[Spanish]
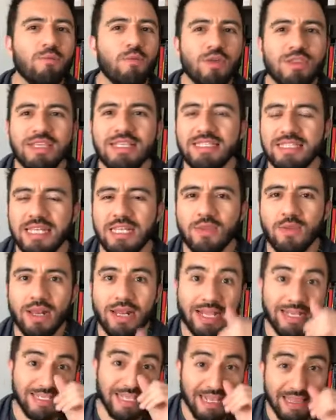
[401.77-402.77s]
muy distinto
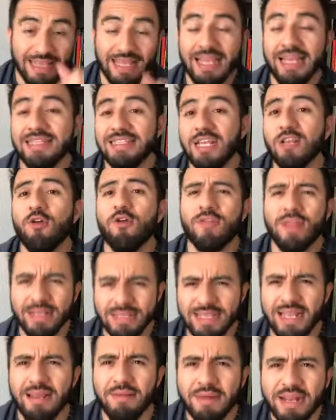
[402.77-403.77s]
al que sentirías en otra
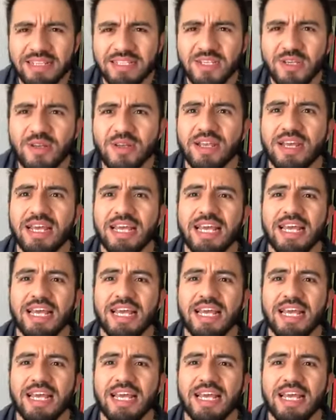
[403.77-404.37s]
celebración.